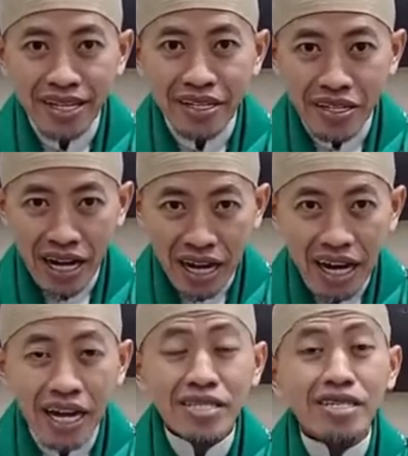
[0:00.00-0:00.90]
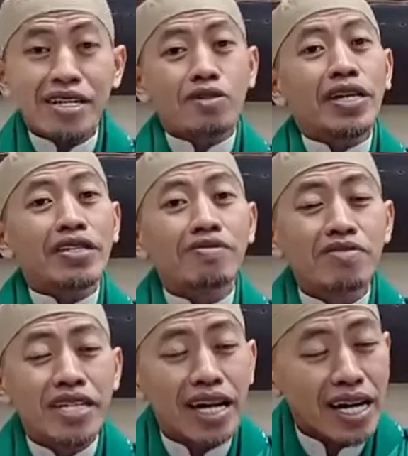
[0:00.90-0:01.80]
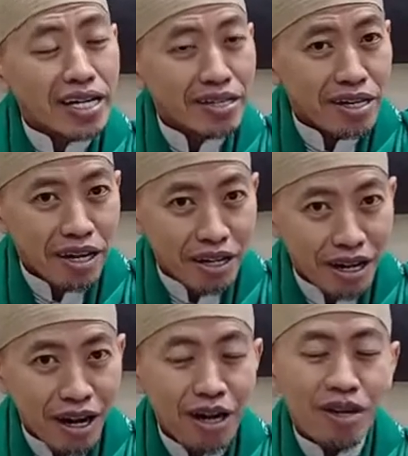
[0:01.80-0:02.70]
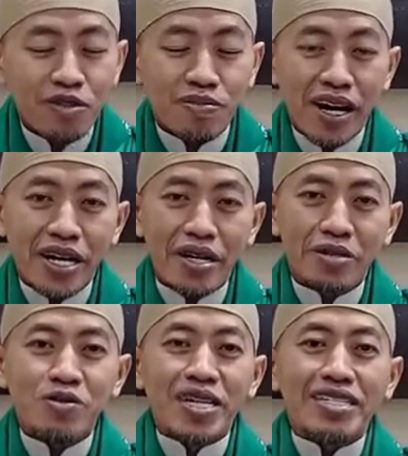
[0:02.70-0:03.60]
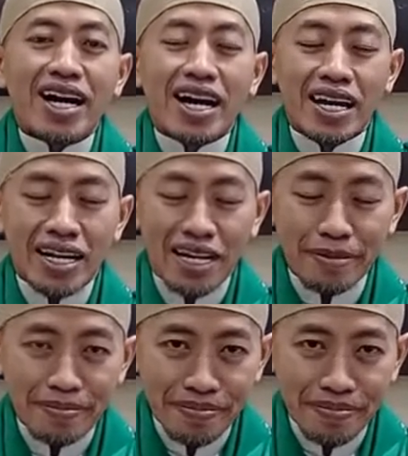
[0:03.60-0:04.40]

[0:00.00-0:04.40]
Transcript: Dan ikhwah yang dimuliakan oleh Allah Subhanahu wa taala,